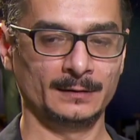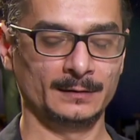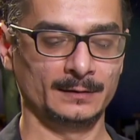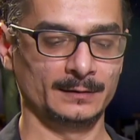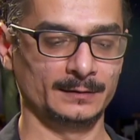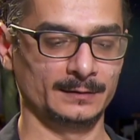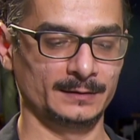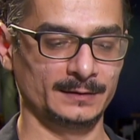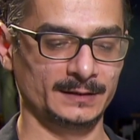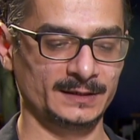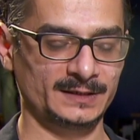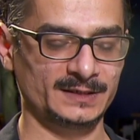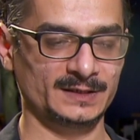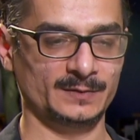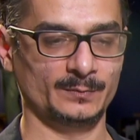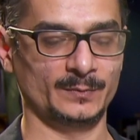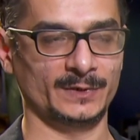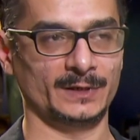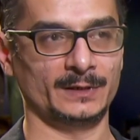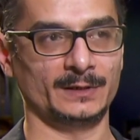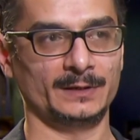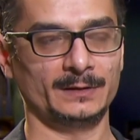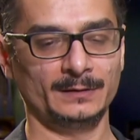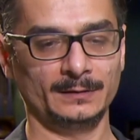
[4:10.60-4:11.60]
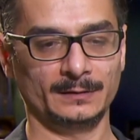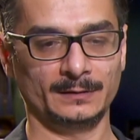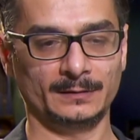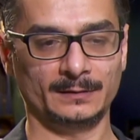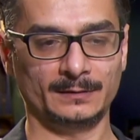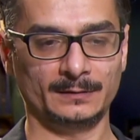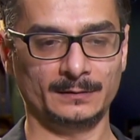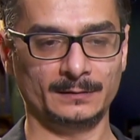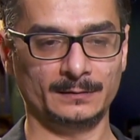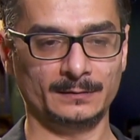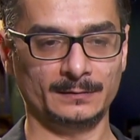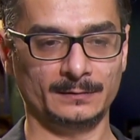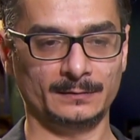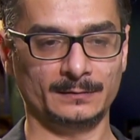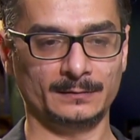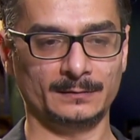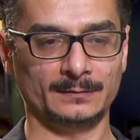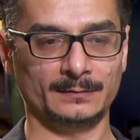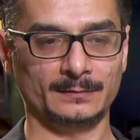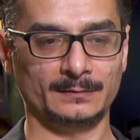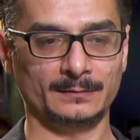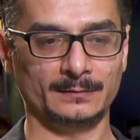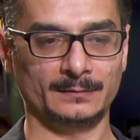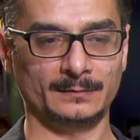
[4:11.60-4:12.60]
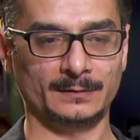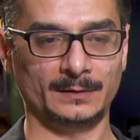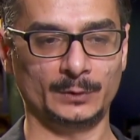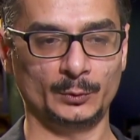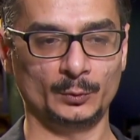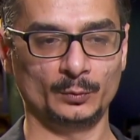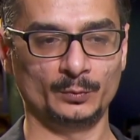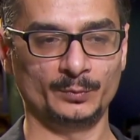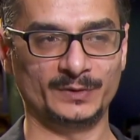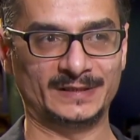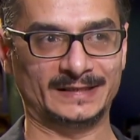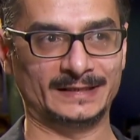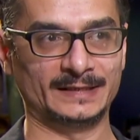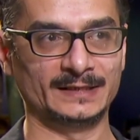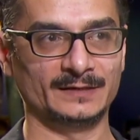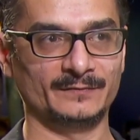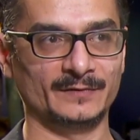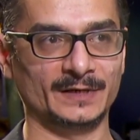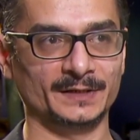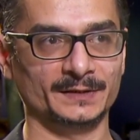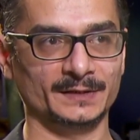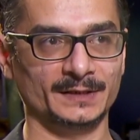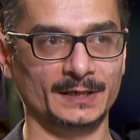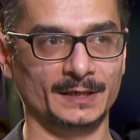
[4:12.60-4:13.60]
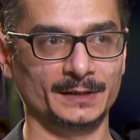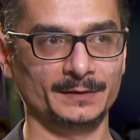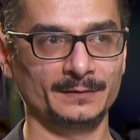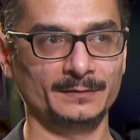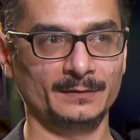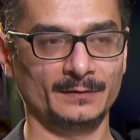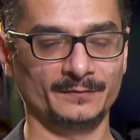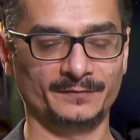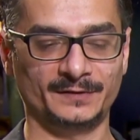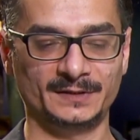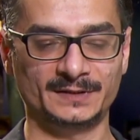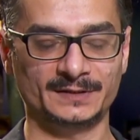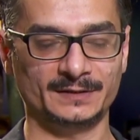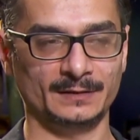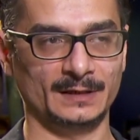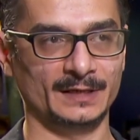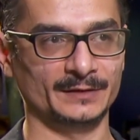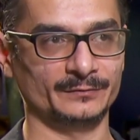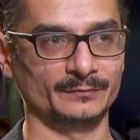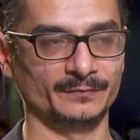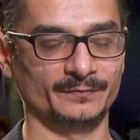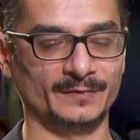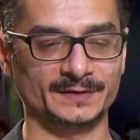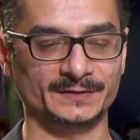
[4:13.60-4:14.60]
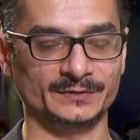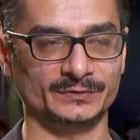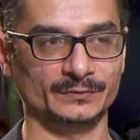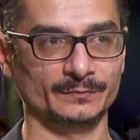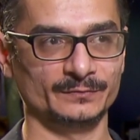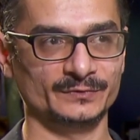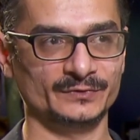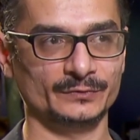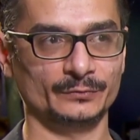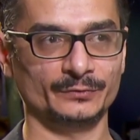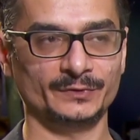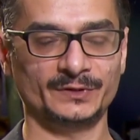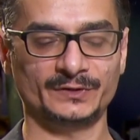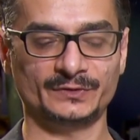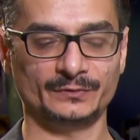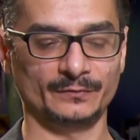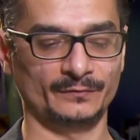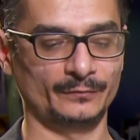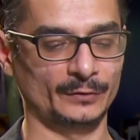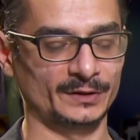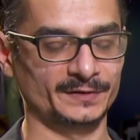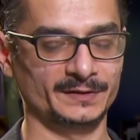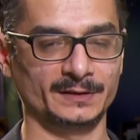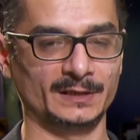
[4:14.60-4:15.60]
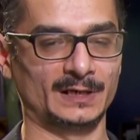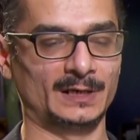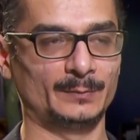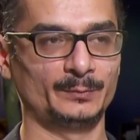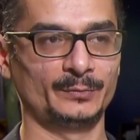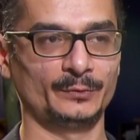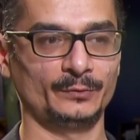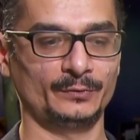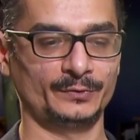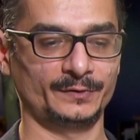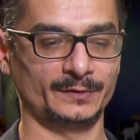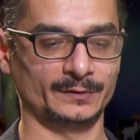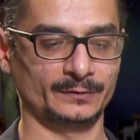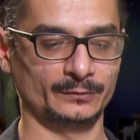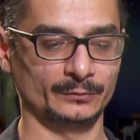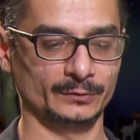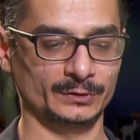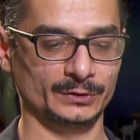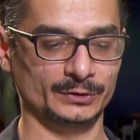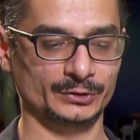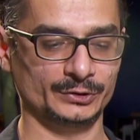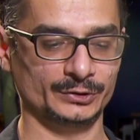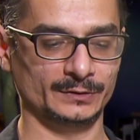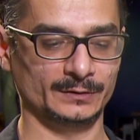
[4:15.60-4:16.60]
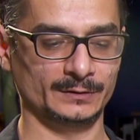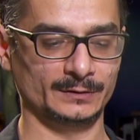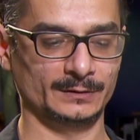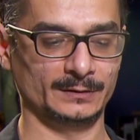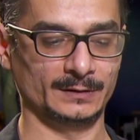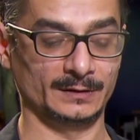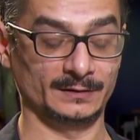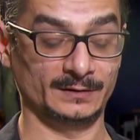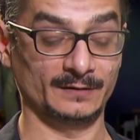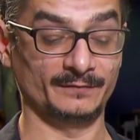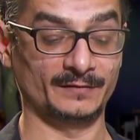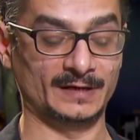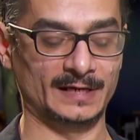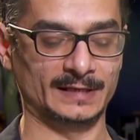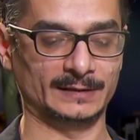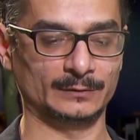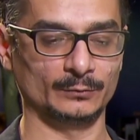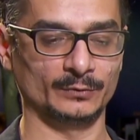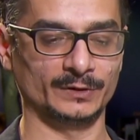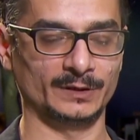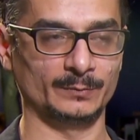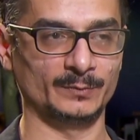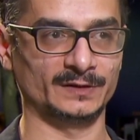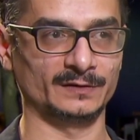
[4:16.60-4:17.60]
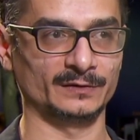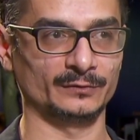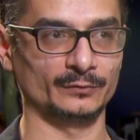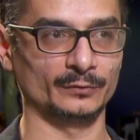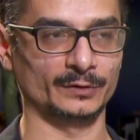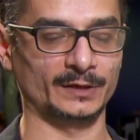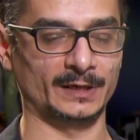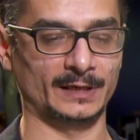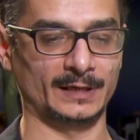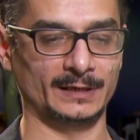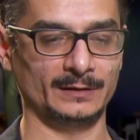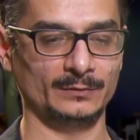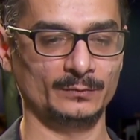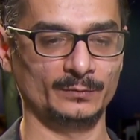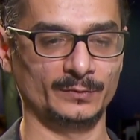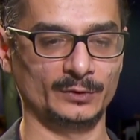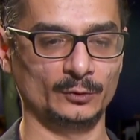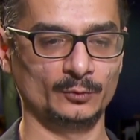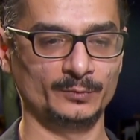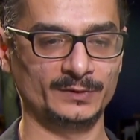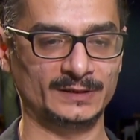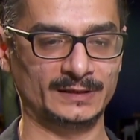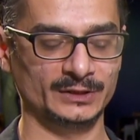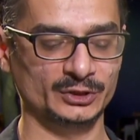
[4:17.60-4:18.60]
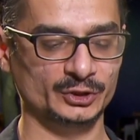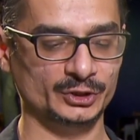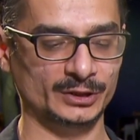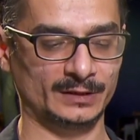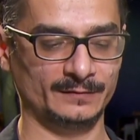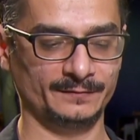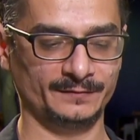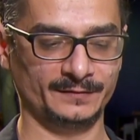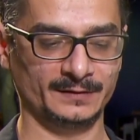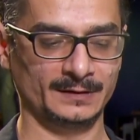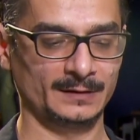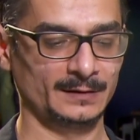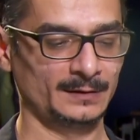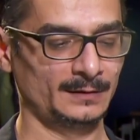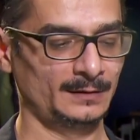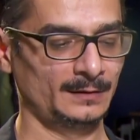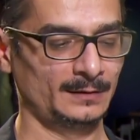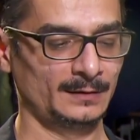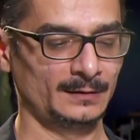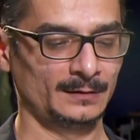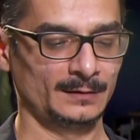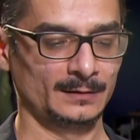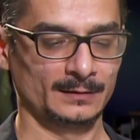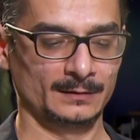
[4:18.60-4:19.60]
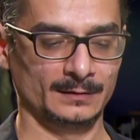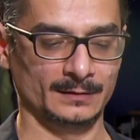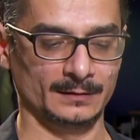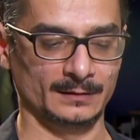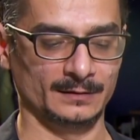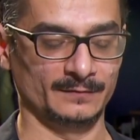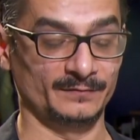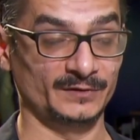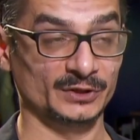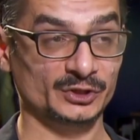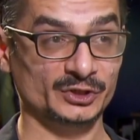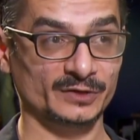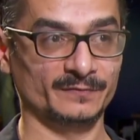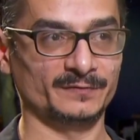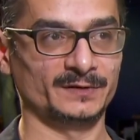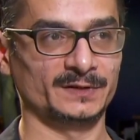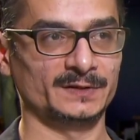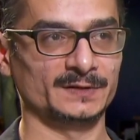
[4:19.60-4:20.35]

nicht mehr äh, äh, EU-Mitglied werden kann, auf diese Art und Weise sowieso nicht. Sofortiger Abbruch der, türkischen, äh, der Verhandlungen mit der Türkei um EU-Mitgliedschaft äh, wirtschaftliche